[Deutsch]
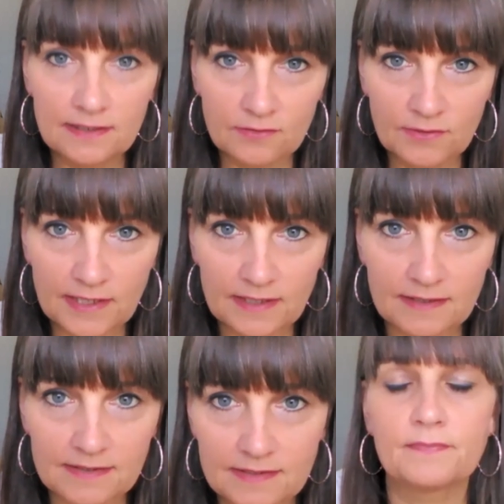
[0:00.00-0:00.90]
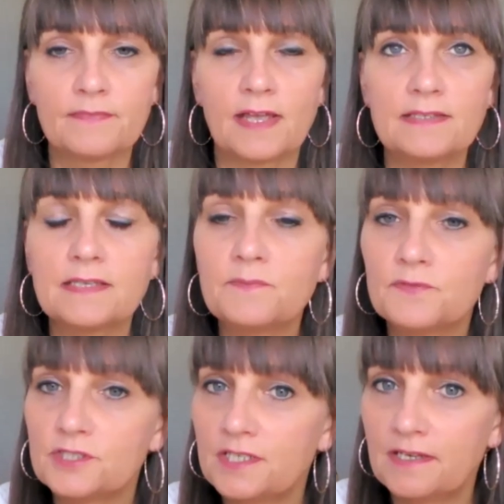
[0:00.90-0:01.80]
Richtung geht es. Es gibt
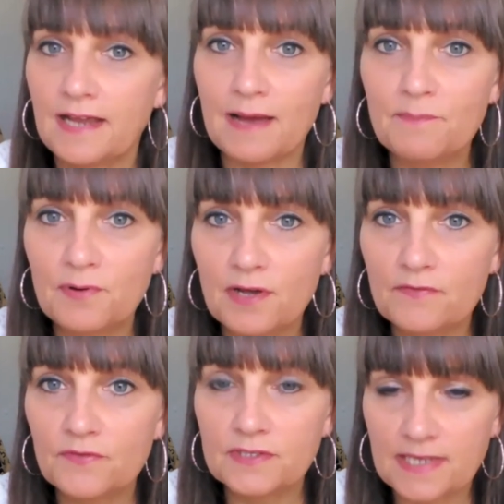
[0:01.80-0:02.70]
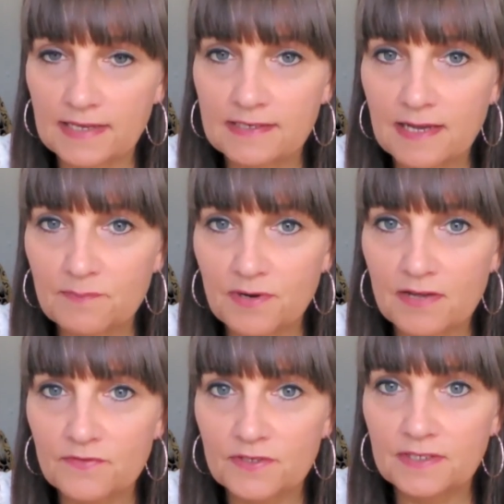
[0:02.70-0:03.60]
verschiedene Abläufe,
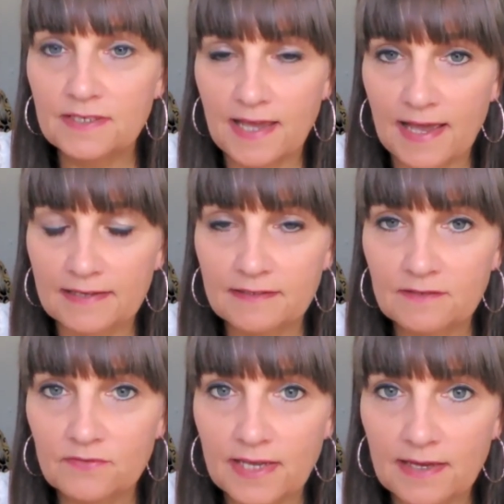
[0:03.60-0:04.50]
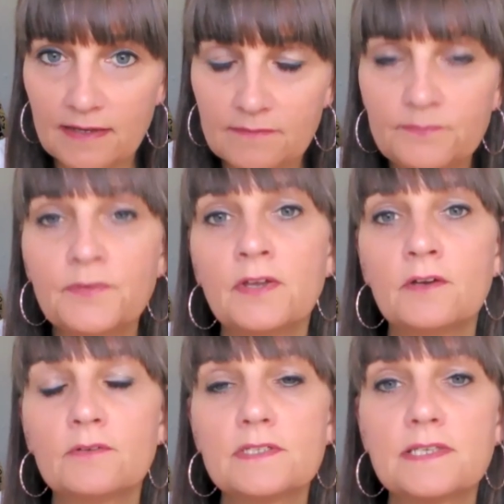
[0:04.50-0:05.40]
Zeichenabläufe, die geeignet wären.
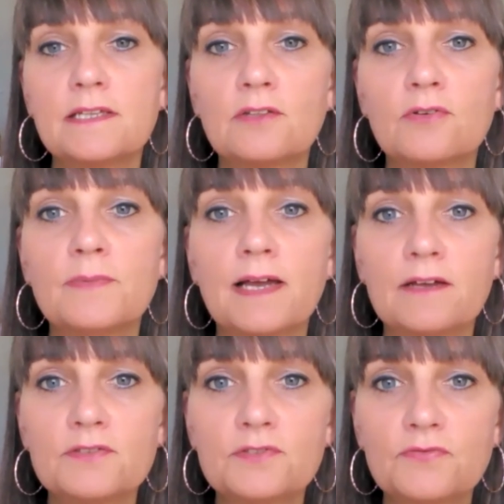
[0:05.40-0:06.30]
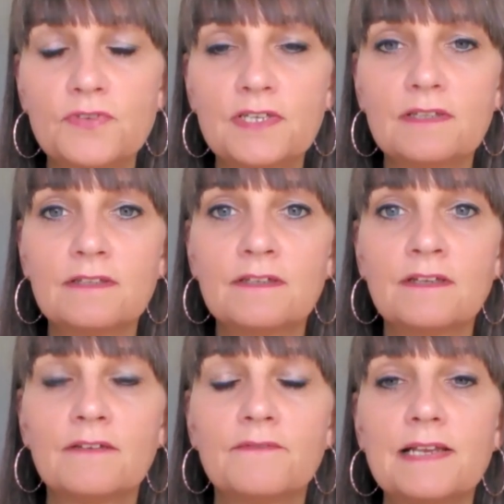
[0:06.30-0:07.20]
Und es geht darum
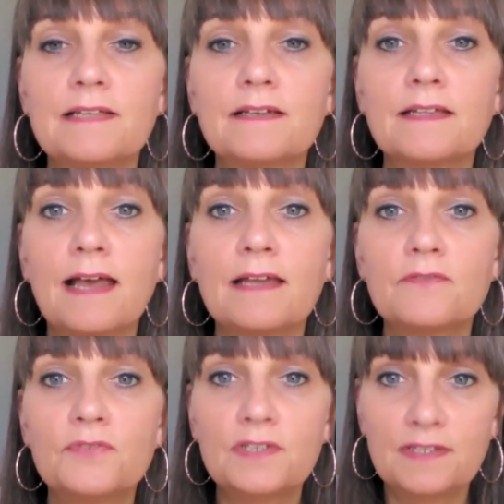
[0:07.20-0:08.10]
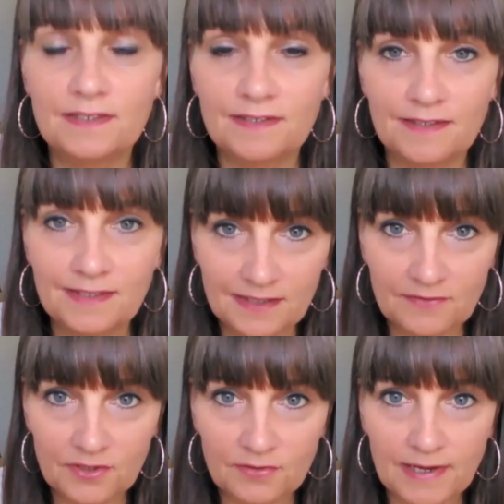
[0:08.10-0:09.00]
herauszufinden, welcher gerade für dich
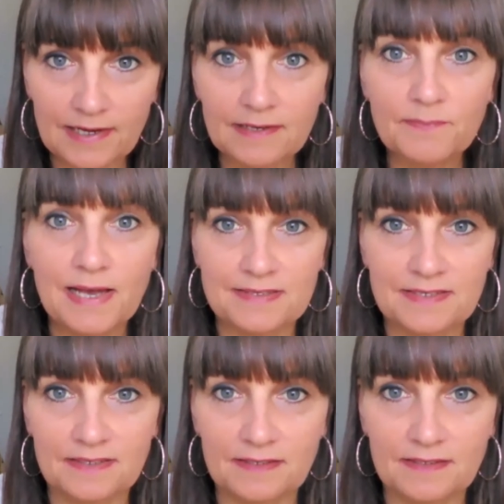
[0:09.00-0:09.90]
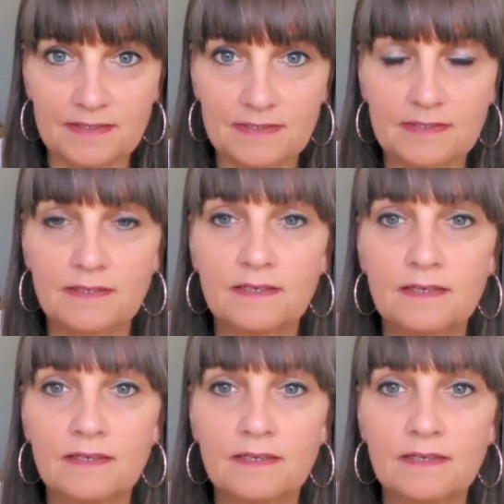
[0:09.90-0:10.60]
individuell der passende ist.